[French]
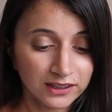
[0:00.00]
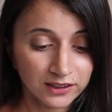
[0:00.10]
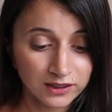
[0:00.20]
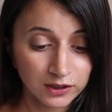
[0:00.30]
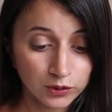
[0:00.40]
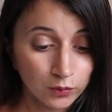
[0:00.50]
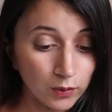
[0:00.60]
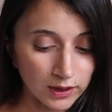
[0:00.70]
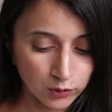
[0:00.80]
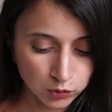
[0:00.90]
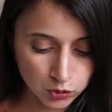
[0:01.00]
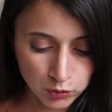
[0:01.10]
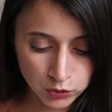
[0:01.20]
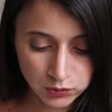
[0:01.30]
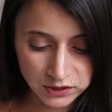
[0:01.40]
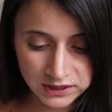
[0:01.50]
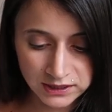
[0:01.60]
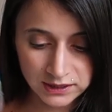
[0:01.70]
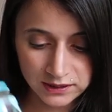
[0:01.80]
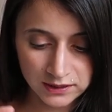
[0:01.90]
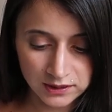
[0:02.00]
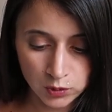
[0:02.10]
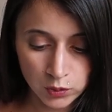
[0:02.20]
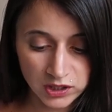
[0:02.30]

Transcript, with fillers: Euh, donc voilà, donc je me suis dit, euh,